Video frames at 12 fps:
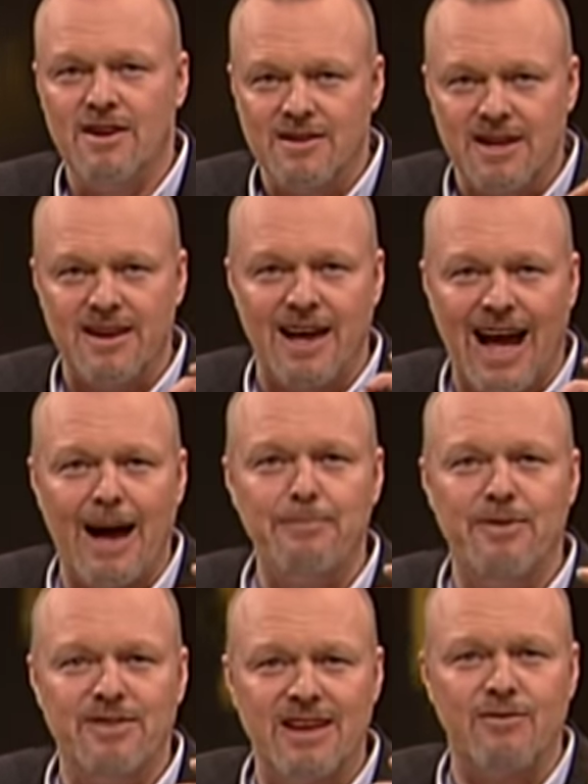Den
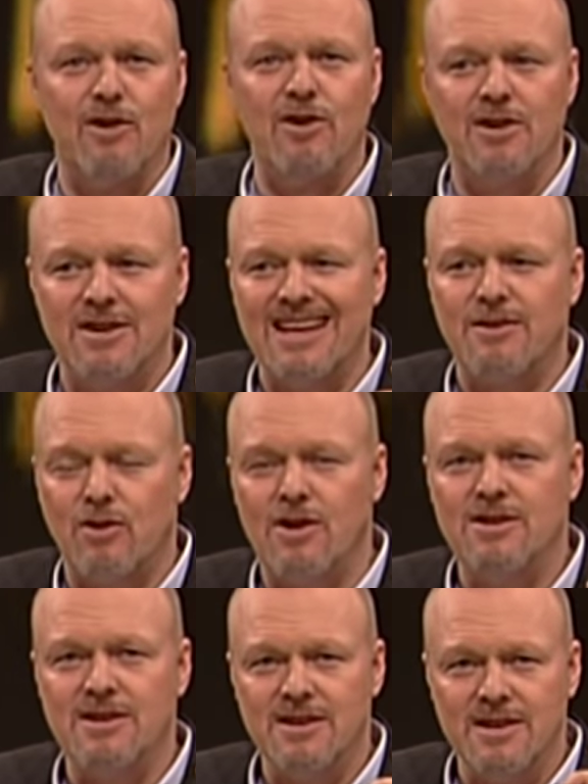Rab der Woche, den
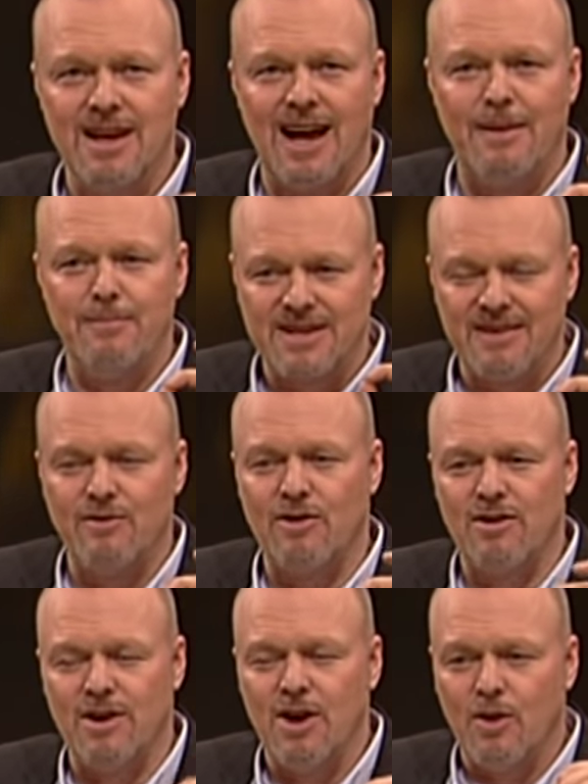goldenen Rab der
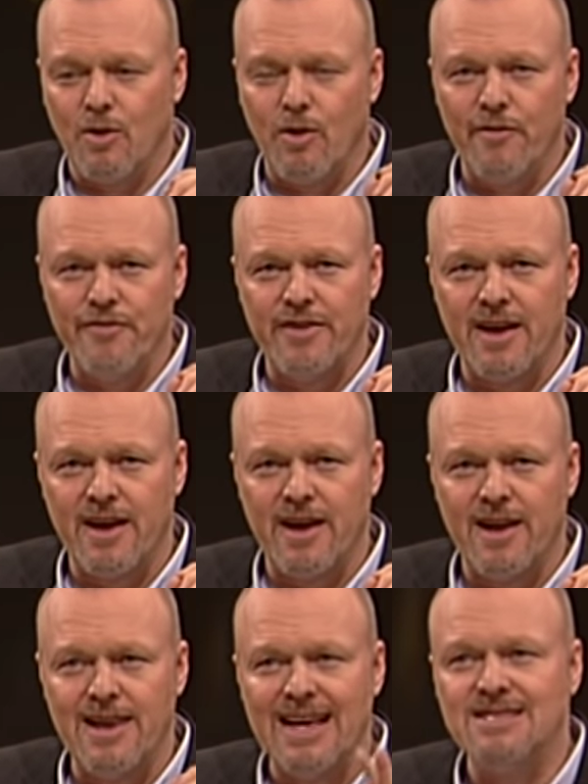Woche. Und
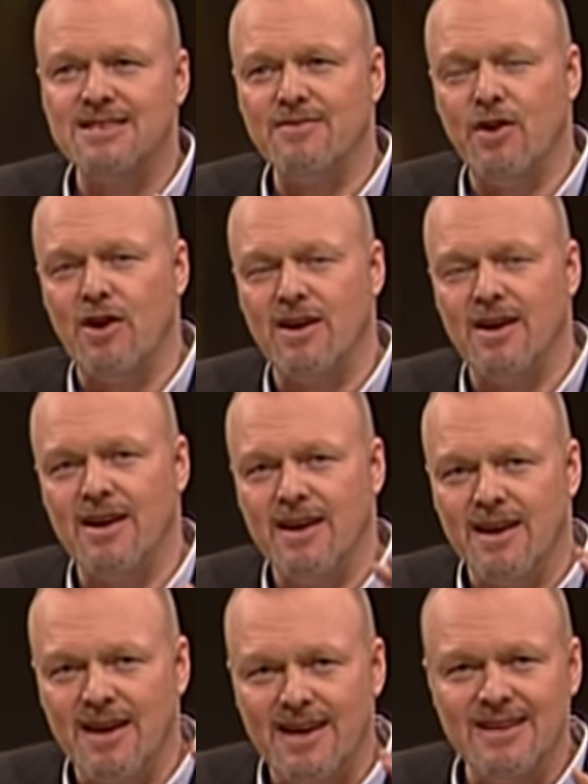äh, letzte Woche
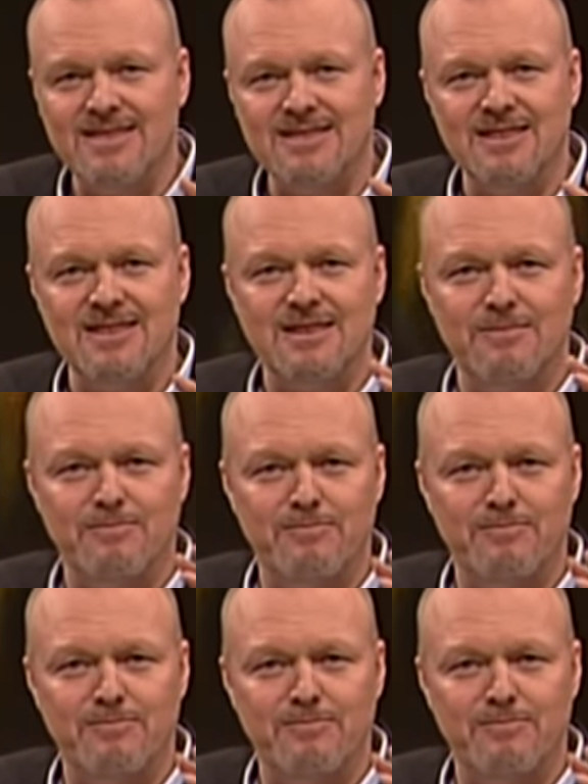ist es